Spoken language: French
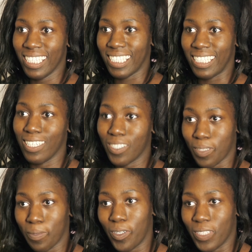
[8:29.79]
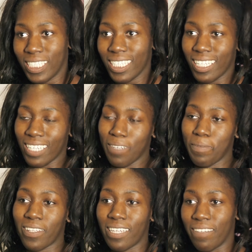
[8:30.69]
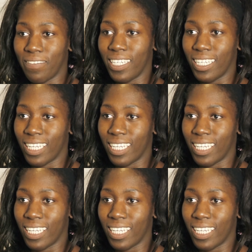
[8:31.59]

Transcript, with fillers: c'était justement le titre, les lumières de la ville.